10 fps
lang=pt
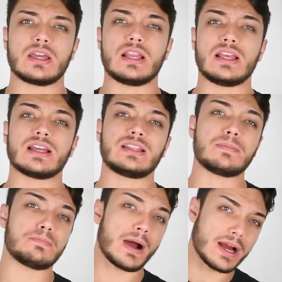Ele ia ter
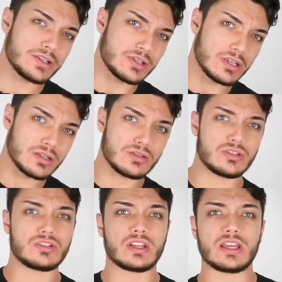parte
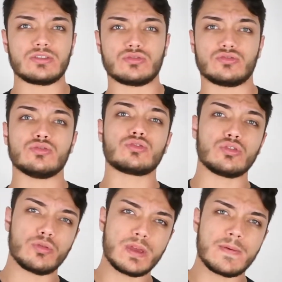de direitos do
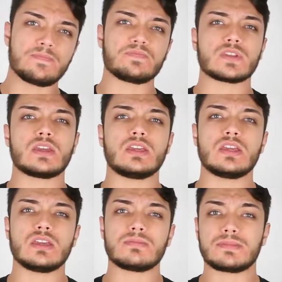clube
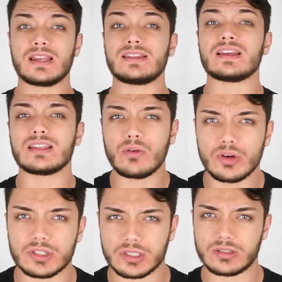e que ele tem até
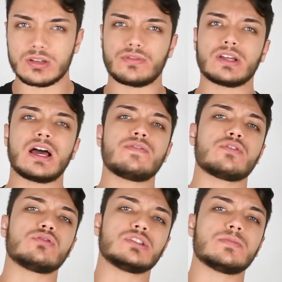hoje. Então ele foi lá,
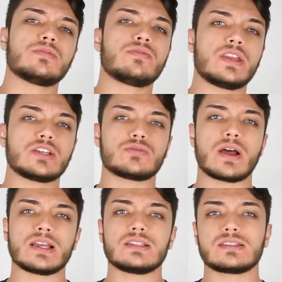ficou um tempo no Phoenix
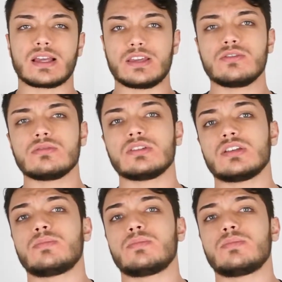Rising, saiu, se